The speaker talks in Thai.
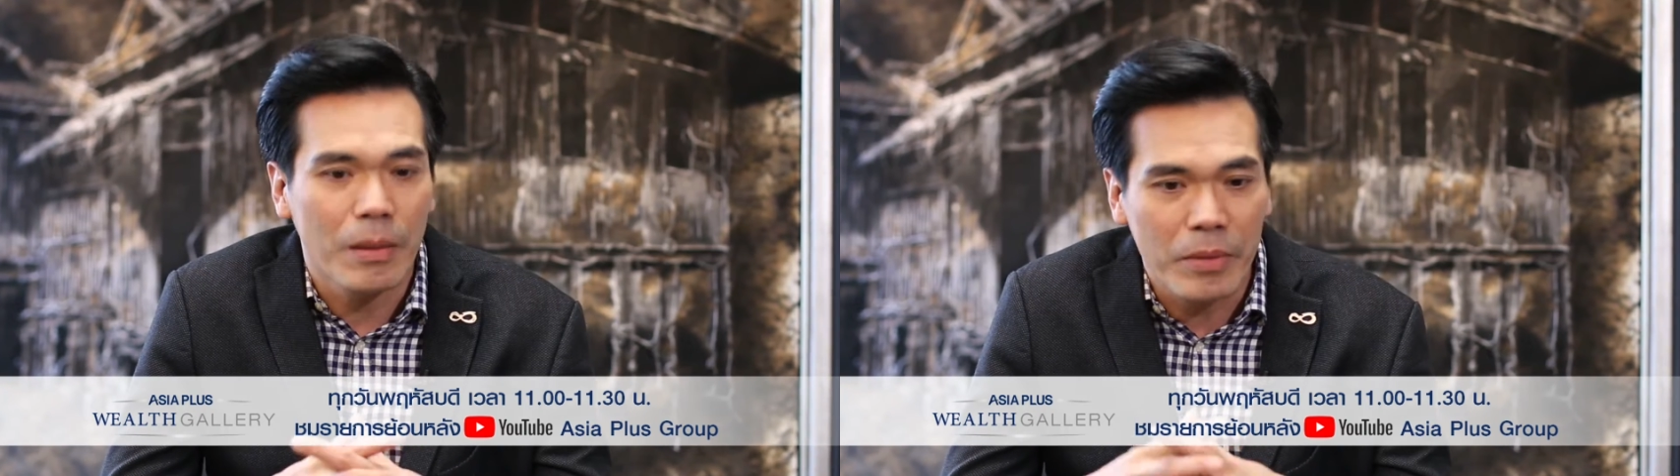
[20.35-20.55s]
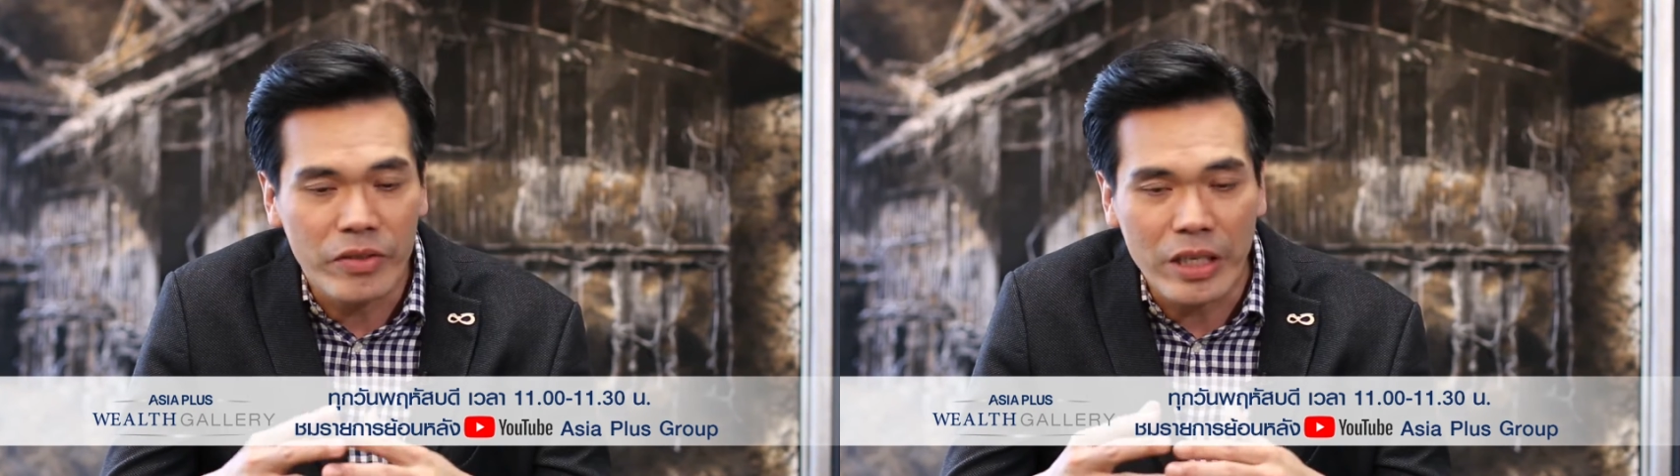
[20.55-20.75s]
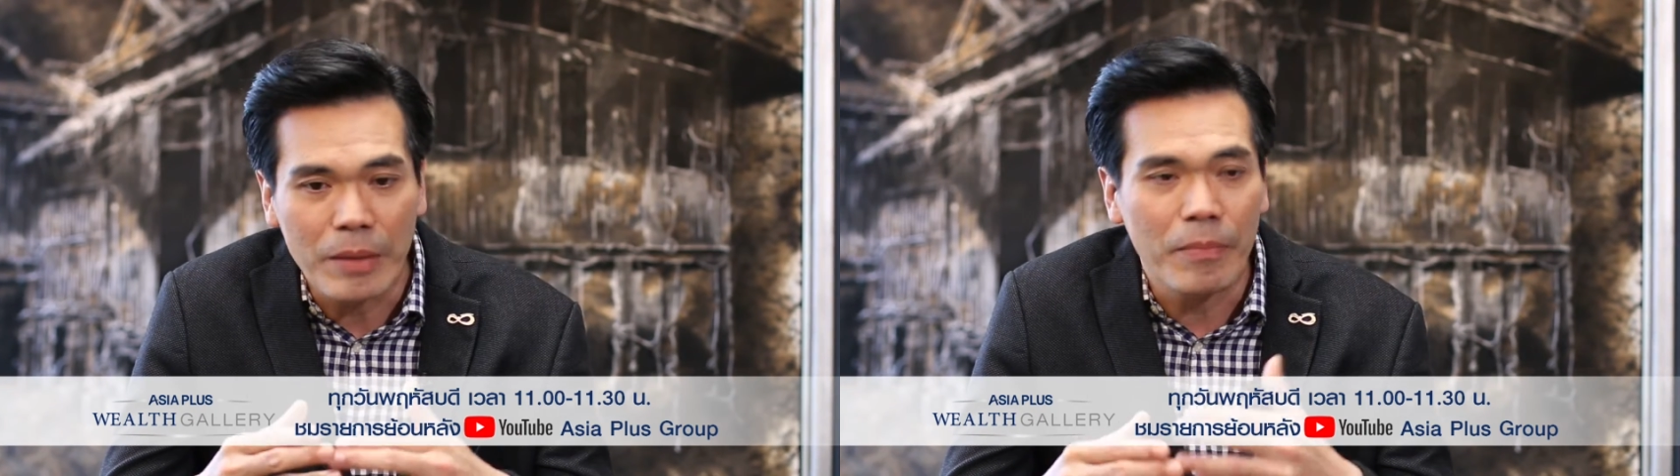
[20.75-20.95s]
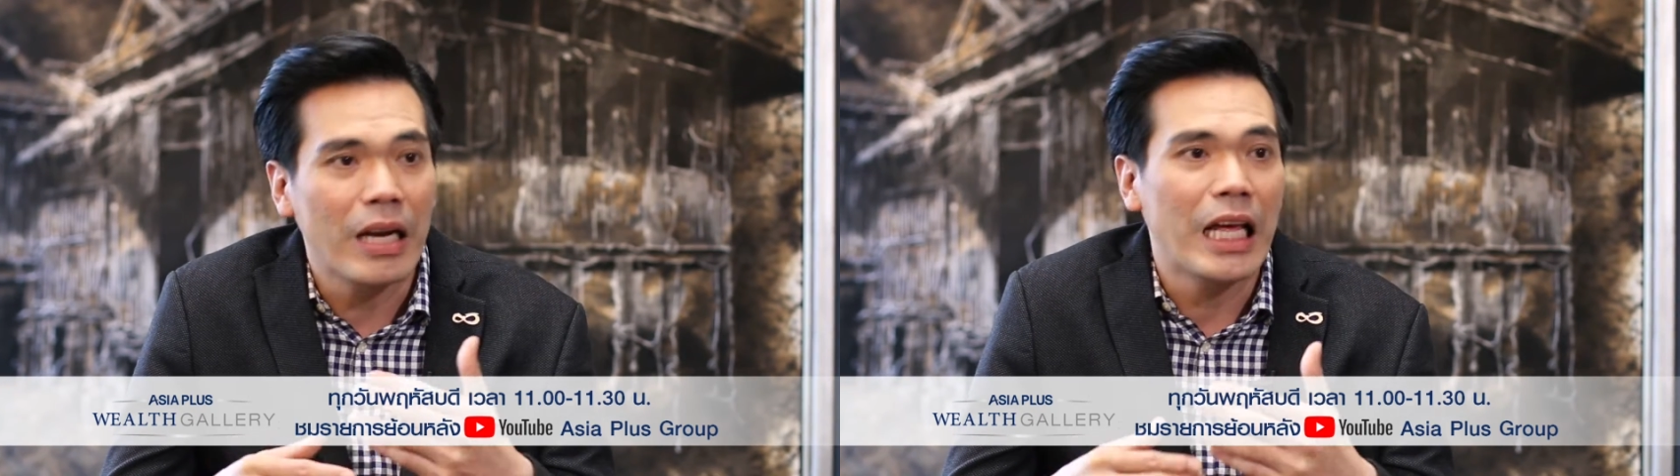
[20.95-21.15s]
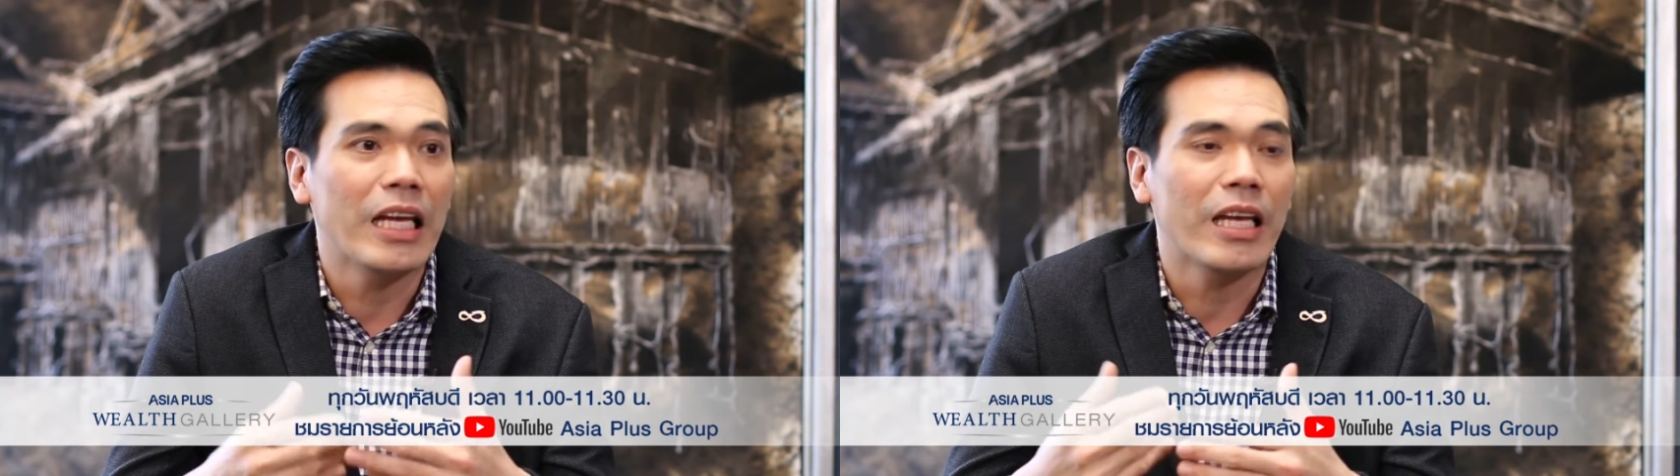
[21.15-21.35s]
จะมาสืบ
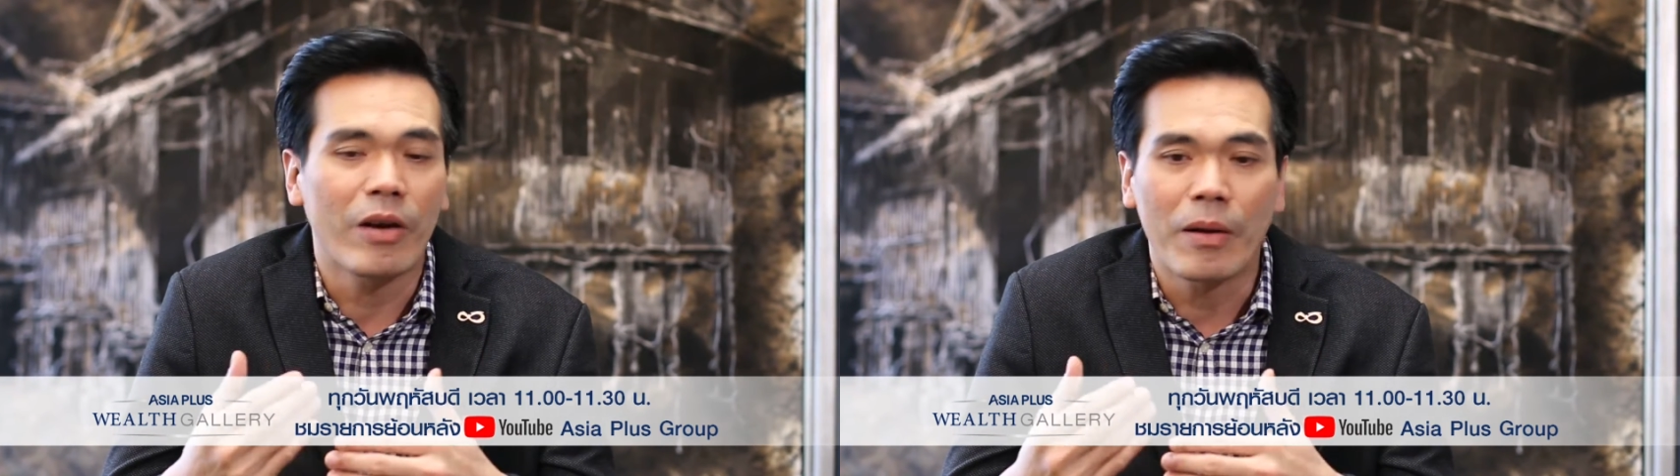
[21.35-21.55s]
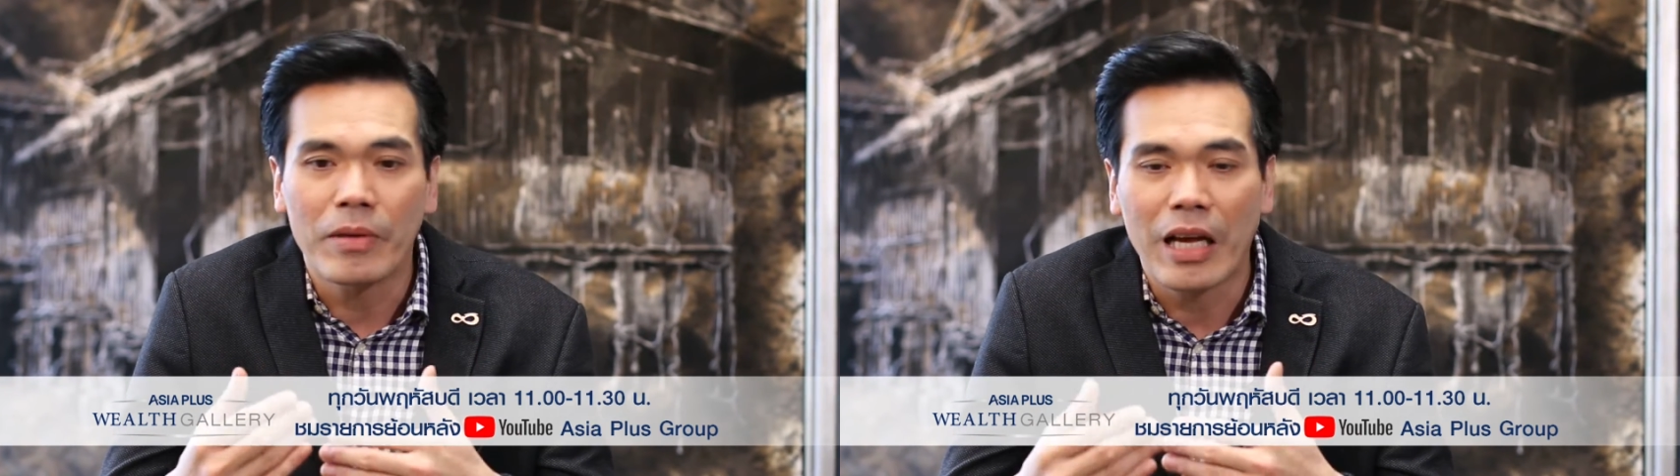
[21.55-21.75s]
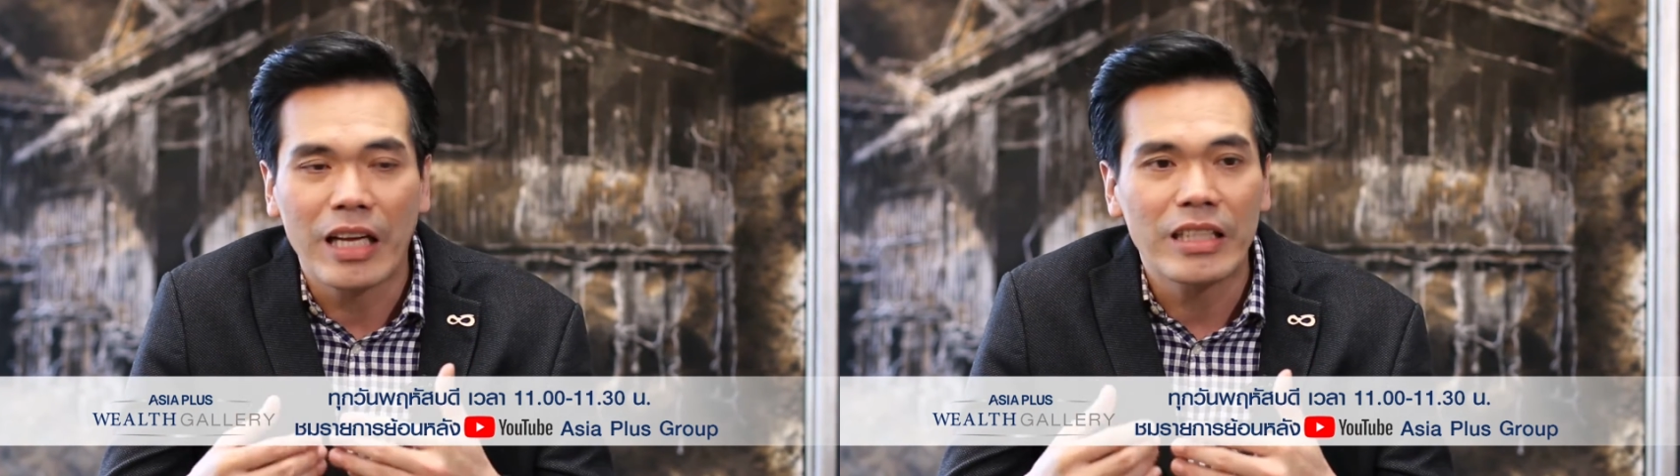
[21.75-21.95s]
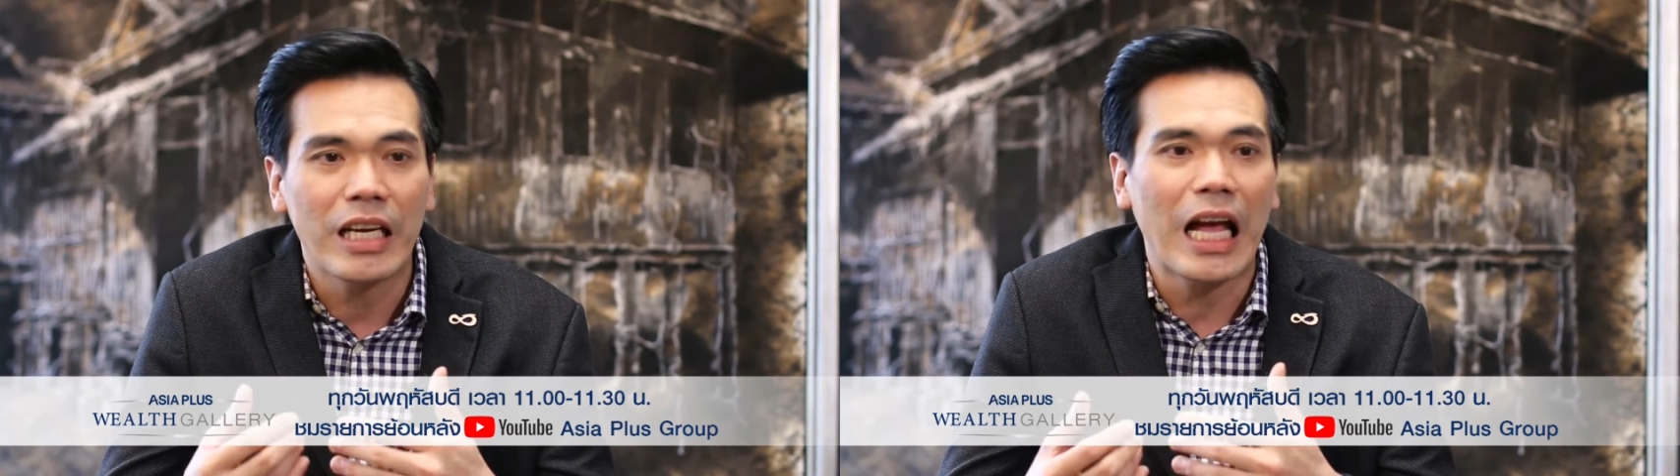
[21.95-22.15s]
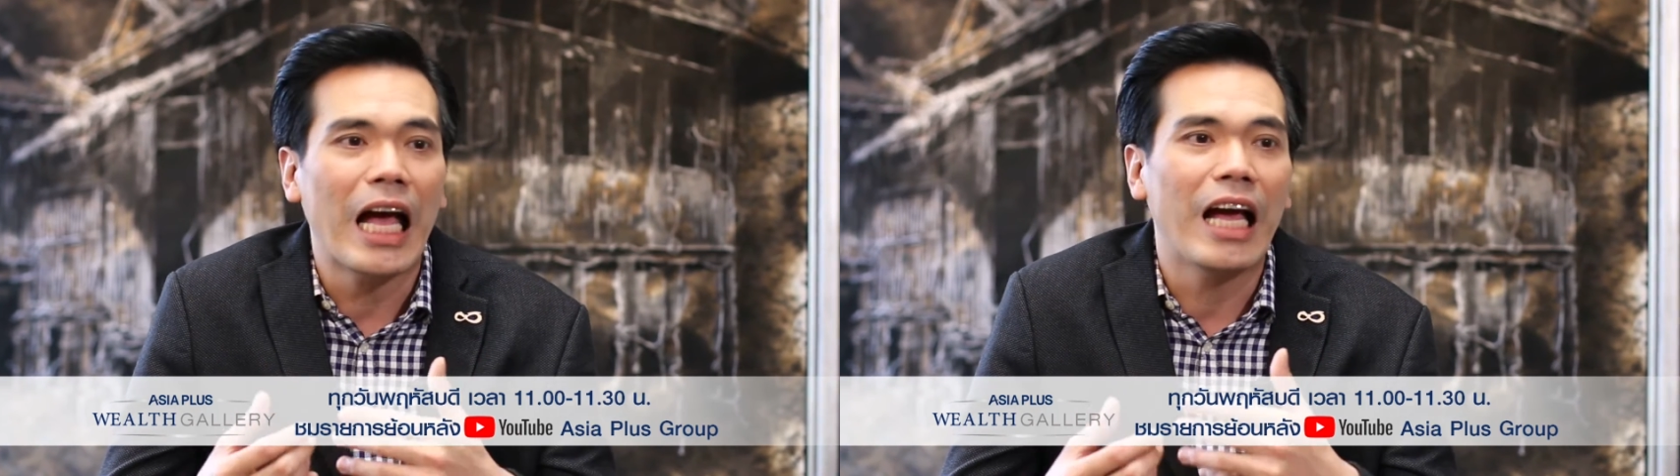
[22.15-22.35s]
อะไรเกี่ยวกับทางราช
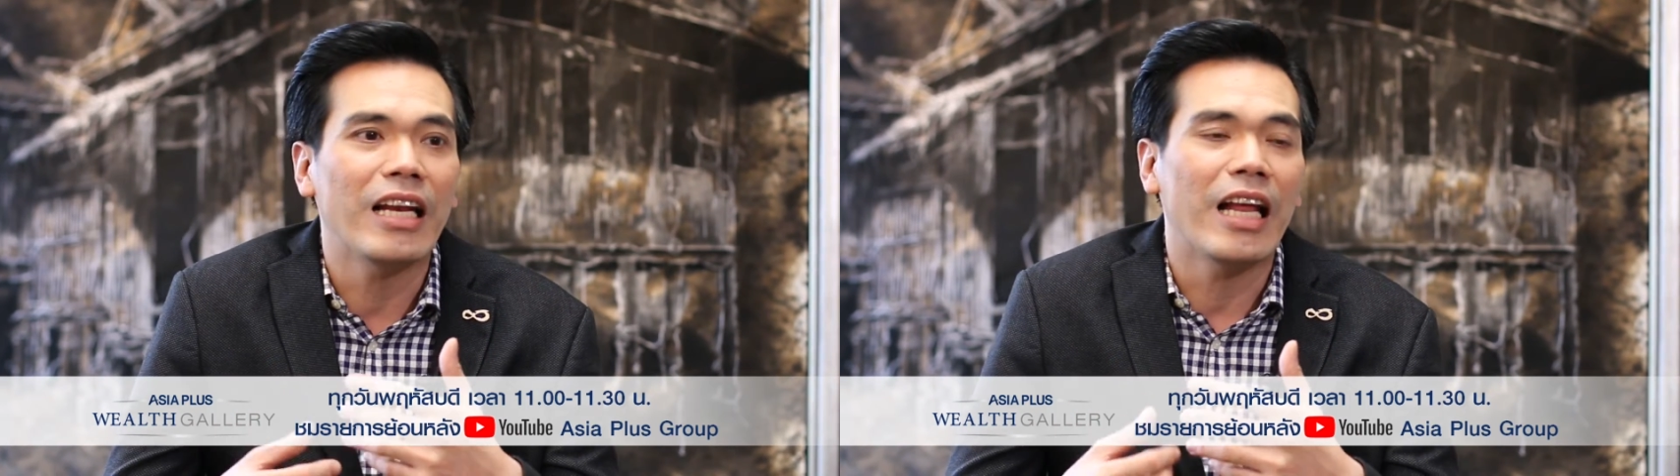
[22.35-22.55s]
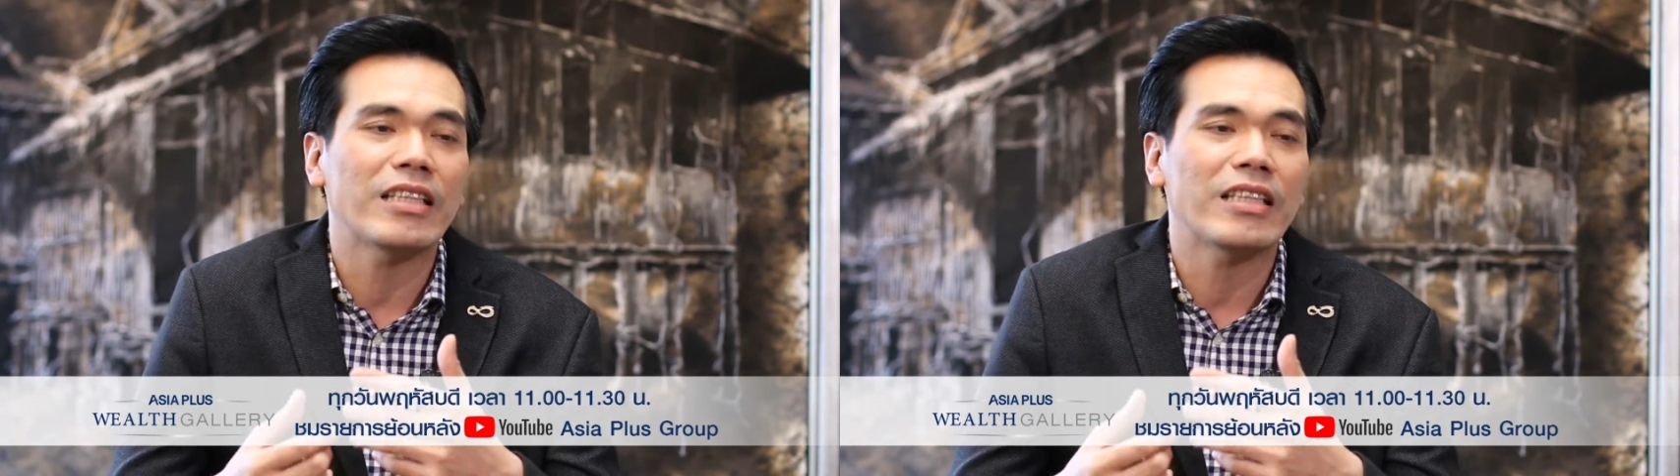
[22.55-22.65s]
การ